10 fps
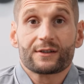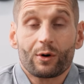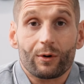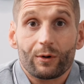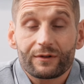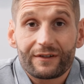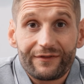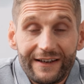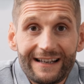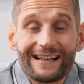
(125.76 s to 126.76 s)
So, und
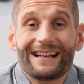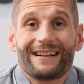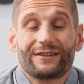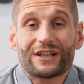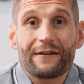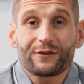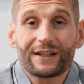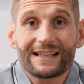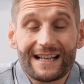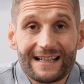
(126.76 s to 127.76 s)
wie schaffst du
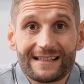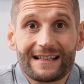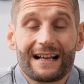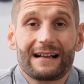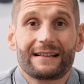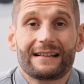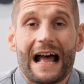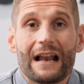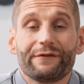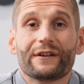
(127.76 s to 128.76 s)
bis jetzt, den
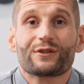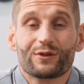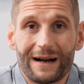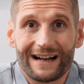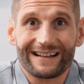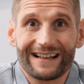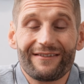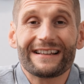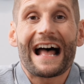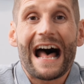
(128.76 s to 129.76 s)
Anfang zu machen? Ja,
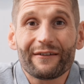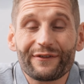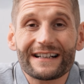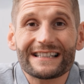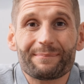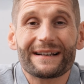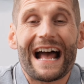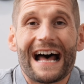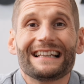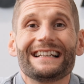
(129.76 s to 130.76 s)
weil der Anfang ist ja
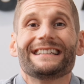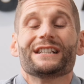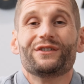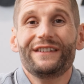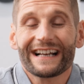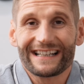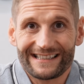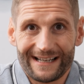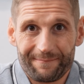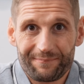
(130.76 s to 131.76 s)
bekanntlich das
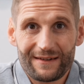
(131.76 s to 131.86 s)
Schwierigste.